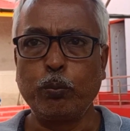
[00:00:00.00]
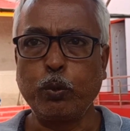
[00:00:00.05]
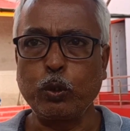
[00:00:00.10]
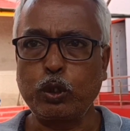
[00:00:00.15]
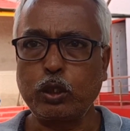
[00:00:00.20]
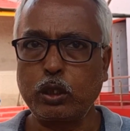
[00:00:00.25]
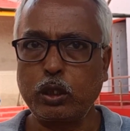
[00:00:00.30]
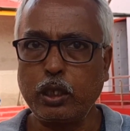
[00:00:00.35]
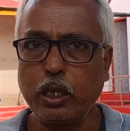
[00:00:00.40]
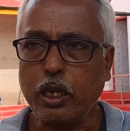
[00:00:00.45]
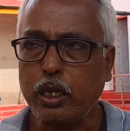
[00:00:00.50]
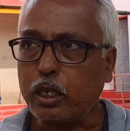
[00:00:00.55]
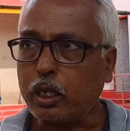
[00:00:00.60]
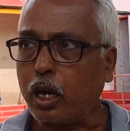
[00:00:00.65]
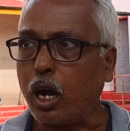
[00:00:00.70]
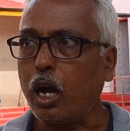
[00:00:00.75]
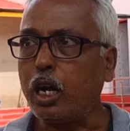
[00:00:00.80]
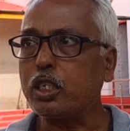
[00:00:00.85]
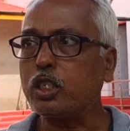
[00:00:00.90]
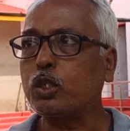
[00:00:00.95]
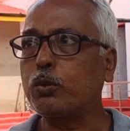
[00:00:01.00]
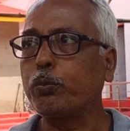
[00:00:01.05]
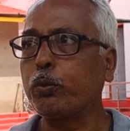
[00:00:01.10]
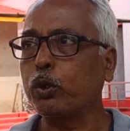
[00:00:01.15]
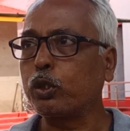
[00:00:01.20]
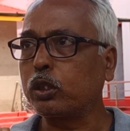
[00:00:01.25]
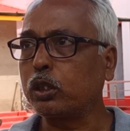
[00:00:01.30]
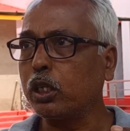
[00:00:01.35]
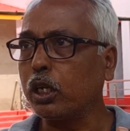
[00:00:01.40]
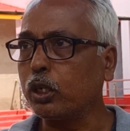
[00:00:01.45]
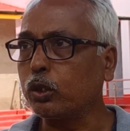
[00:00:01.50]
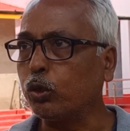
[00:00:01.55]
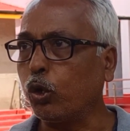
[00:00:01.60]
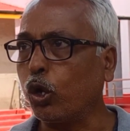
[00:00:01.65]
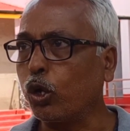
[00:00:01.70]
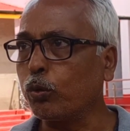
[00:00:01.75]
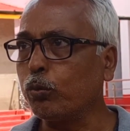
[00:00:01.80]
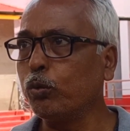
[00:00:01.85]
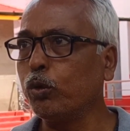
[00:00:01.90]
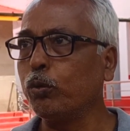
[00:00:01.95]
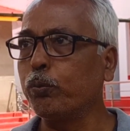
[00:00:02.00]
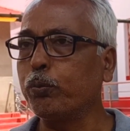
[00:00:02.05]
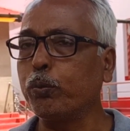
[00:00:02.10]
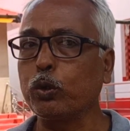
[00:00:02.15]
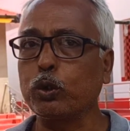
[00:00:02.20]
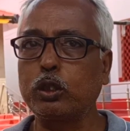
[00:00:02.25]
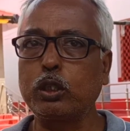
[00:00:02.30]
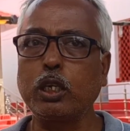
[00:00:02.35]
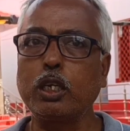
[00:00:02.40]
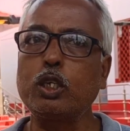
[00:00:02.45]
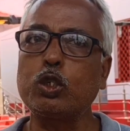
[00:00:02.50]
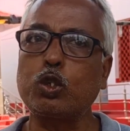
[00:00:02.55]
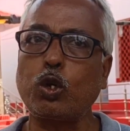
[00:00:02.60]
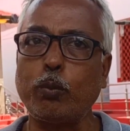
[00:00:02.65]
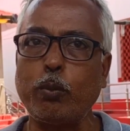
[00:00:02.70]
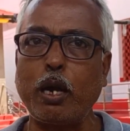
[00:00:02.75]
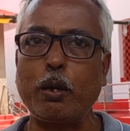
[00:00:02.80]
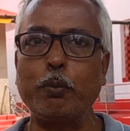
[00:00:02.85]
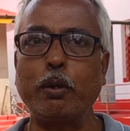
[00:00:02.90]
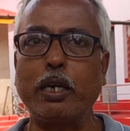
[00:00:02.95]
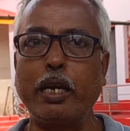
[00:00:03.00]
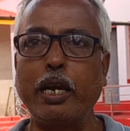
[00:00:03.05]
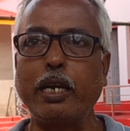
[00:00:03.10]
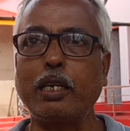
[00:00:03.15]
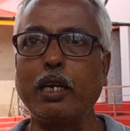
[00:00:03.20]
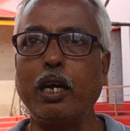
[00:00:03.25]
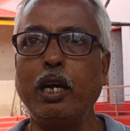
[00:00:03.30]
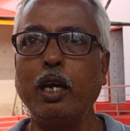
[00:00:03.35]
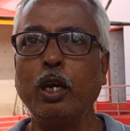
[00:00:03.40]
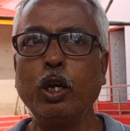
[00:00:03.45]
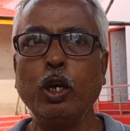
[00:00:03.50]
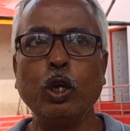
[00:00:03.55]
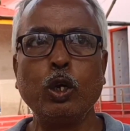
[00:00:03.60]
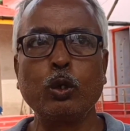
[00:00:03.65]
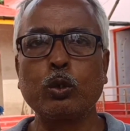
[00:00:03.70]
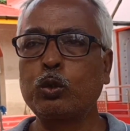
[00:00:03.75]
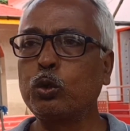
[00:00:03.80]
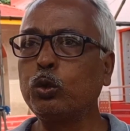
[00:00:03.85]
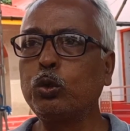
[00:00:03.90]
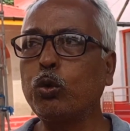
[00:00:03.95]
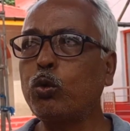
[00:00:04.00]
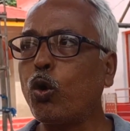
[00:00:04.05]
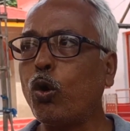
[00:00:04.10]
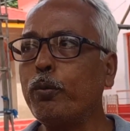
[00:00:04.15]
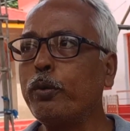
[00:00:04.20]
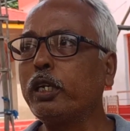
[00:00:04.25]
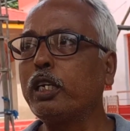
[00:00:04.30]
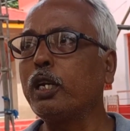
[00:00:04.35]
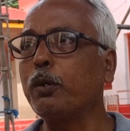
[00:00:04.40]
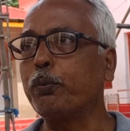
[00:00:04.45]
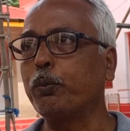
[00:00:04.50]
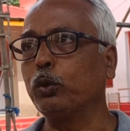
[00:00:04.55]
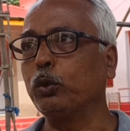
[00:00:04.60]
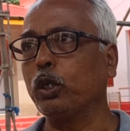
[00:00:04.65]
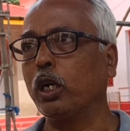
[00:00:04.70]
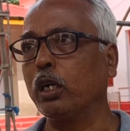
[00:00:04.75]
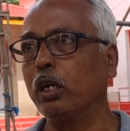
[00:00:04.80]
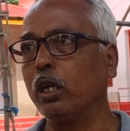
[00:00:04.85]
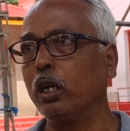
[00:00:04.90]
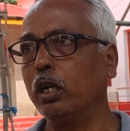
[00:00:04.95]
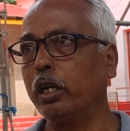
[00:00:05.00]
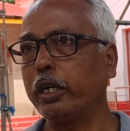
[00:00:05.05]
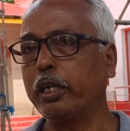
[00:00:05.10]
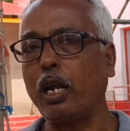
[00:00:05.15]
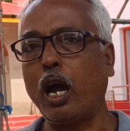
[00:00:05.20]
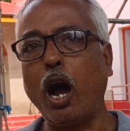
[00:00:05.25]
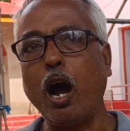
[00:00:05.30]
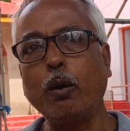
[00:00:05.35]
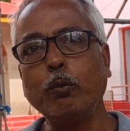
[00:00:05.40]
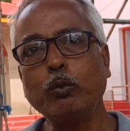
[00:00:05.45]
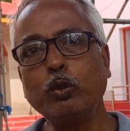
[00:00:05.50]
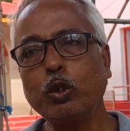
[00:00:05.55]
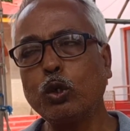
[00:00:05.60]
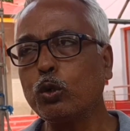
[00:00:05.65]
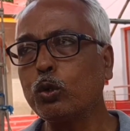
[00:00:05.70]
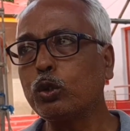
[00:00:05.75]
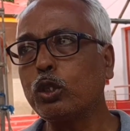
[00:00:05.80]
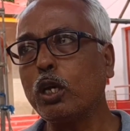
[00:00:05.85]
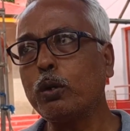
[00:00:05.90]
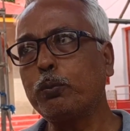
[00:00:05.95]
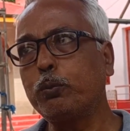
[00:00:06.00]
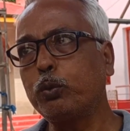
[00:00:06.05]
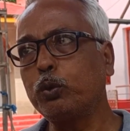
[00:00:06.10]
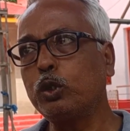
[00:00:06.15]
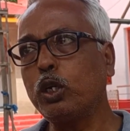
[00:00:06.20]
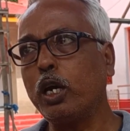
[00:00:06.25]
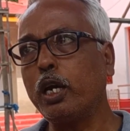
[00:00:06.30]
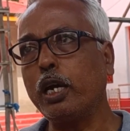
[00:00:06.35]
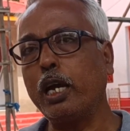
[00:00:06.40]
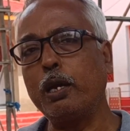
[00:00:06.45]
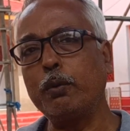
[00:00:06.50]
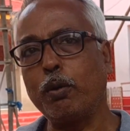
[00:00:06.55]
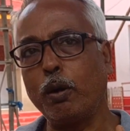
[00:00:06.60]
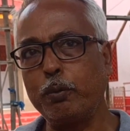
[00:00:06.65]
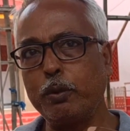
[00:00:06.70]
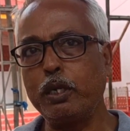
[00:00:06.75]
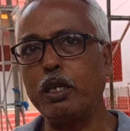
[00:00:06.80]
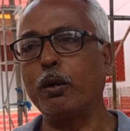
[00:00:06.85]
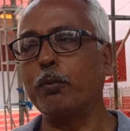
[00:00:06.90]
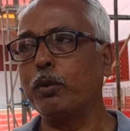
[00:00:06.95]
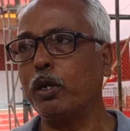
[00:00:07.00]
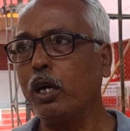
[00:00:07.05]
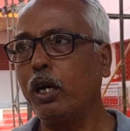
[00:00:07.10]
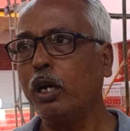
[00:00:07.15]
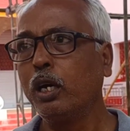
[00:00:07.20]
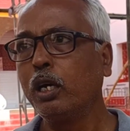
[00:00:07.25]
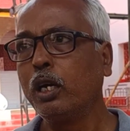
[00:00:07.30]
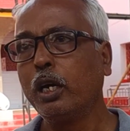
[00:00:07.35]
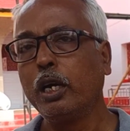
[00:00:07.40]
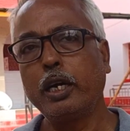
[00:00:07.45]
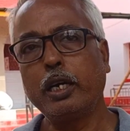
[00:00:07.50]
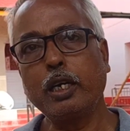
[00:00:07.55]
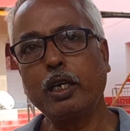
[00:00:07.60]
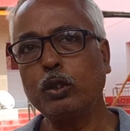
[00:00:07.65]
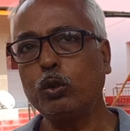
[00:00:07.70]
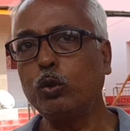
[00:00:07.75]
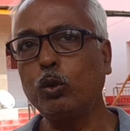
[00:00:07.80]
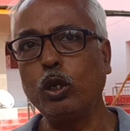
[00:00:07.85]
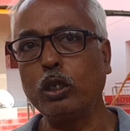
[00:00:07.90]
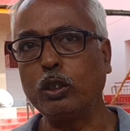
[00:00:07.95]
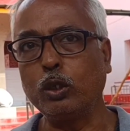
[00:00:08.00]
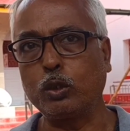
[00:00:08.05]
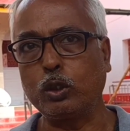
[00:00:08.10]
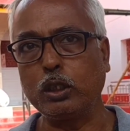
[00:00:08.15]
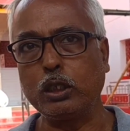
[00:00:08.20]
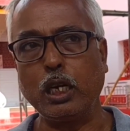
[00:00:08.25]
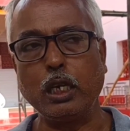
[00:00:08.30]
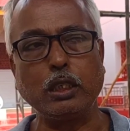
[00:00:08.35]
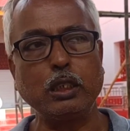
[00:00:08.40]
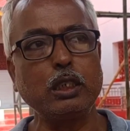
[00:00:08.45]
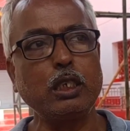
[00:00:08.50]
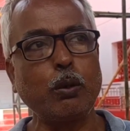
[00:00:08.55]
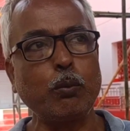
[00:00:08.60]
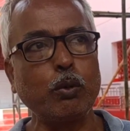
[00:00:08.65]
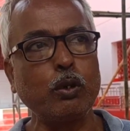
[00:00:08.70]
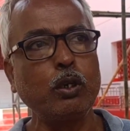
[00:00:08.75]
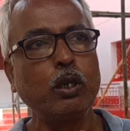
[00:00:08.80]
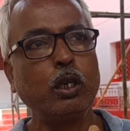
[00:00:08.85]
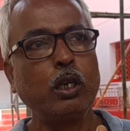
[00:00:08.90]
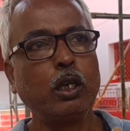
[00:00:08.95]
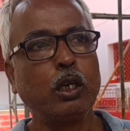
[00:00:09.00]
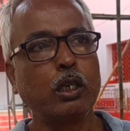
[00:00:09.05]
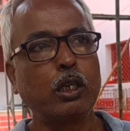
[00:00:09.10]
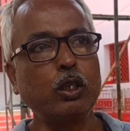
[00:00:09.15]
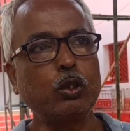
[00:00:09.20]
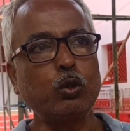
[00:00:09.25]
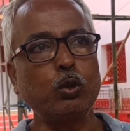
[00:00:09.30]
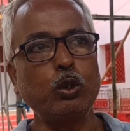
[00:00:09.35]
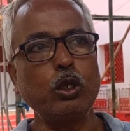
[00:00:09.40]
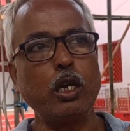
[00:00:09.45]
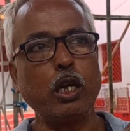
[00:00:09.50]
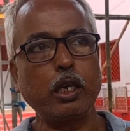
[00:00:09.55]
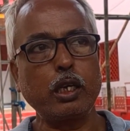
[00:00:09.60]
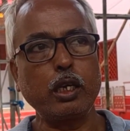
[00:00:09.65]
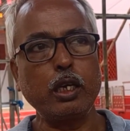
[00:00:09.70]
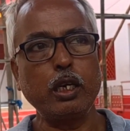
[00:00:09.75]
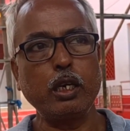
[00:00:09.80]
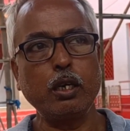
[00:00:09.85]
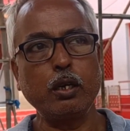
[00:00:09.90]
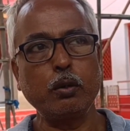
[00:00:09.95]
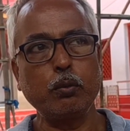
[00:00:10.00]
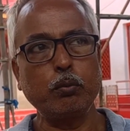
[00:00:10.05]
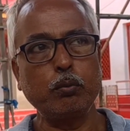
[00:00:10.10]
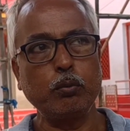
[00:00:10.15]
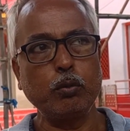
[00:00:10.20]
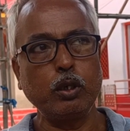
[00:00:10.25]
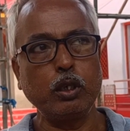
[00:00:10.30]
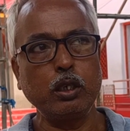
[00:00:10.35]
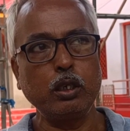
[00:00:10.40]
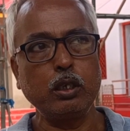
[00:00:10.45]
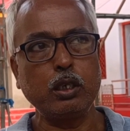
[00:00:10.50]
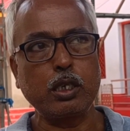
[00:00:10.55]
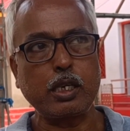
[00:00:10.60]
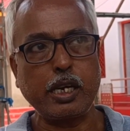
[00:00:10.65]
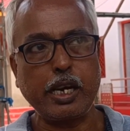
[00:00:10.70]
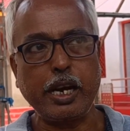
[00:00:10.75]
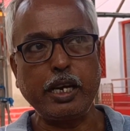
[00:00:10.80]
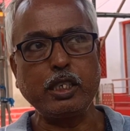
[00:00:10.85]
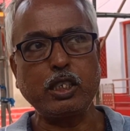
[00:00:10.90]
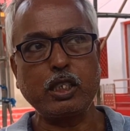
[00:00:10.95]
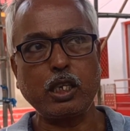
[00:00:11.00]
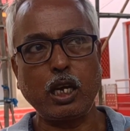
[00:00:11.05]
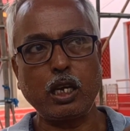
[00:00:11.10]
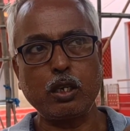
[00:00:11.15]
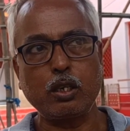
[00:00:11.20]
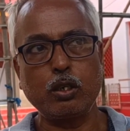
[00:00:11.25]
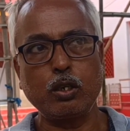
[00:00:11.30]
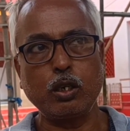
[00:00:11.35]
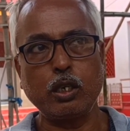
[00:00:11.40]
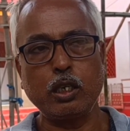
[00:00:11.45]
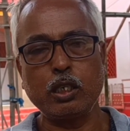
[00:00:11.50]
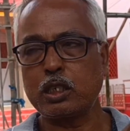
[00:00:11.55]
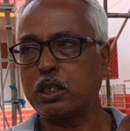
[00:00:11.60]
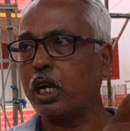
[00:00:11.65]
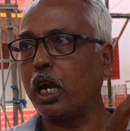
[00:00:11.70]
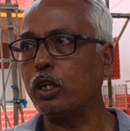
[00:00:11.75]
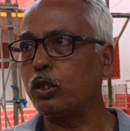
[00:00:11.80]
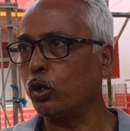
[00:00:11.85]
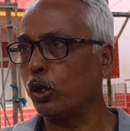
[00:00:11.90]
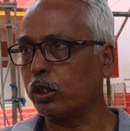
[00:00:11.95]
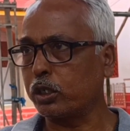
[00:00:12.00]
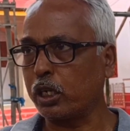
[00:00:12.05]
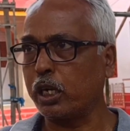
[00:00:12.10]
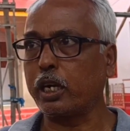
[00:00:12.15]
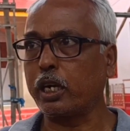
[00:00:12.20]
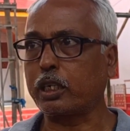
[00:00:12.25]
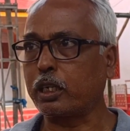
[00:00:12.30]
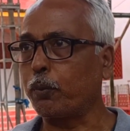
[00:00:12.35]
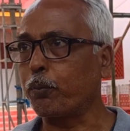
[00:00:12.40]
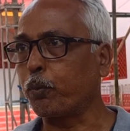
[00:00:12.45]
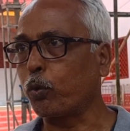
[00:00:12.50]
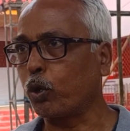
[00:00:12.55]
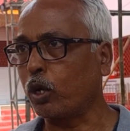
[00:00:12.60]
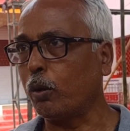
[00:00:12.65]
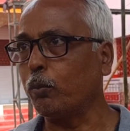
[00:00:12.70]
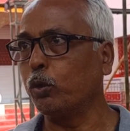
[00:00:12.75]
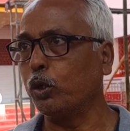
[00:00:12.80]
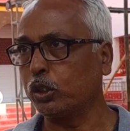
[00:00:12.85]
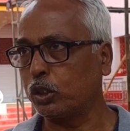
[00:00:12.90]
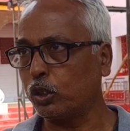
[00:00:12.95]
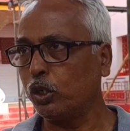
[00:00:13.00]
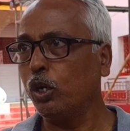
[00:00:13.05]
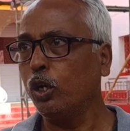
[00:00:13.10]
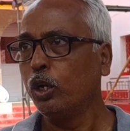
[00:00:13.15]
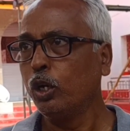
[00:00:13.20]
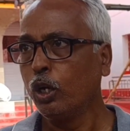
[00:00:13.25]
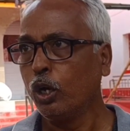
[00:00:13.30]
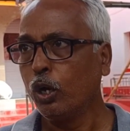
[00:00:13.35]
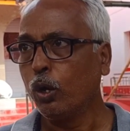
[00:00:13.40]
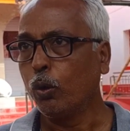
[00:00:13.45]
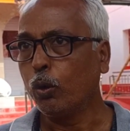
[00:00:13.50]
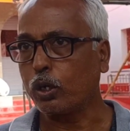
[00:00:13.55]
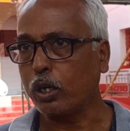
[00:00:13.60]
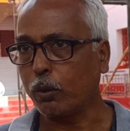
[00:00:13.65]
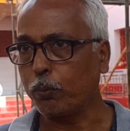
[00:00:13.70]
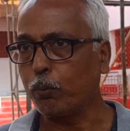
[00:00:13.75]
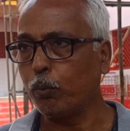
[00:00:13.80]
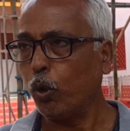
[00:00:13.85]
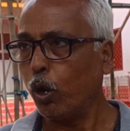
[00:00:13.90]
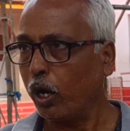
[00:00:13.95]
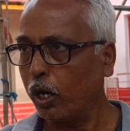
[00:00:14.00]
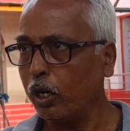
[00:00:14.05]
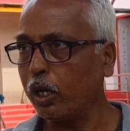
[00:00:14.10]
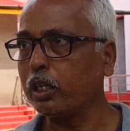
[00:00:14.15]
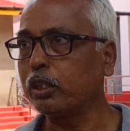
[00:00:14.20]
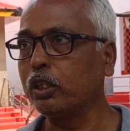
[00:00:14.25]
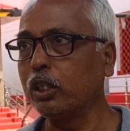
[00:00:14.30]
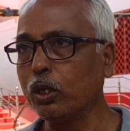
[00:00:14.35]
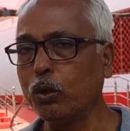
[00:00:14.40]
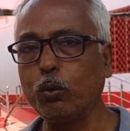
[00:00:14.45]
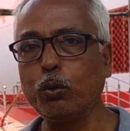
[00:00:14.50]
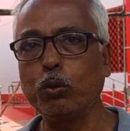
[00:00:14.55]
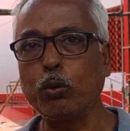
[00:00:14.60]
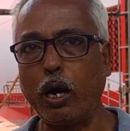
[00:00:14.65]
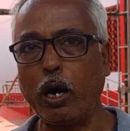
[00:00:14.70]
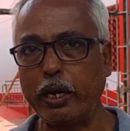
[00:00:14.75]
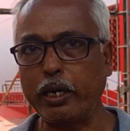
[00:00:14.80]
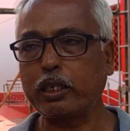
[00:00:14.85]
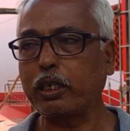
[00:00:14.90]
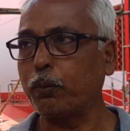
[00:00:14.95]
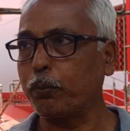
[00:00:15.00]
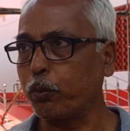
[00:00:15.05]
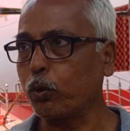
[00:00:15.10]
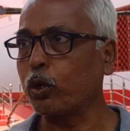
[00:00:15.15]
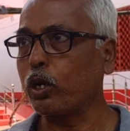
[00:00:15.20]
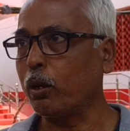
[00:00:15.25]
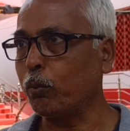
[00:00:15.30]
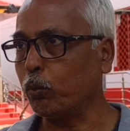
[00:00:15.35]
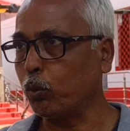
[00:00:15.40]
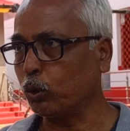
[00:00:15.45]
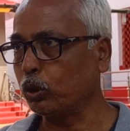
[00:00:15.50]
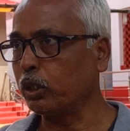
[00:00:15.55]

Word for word: প্রত্যেক কাস্ট প্রত্যেক ধর্ম প্রত্যেকই সবাই মানে এটা শুধু কমিটির পূজা এটা আমজনতার পূজা এইভাবেই আমরা এটাকে তুলে ধরতে চাইছি যেমন কিছুদিন আগে এই ট্রেন্ডস আর স্টার জলসার একটা প্রোগ্রাম হয়েছিল ওটার মহালয়ের দিনেও আরেকটা প্রোগ্রাম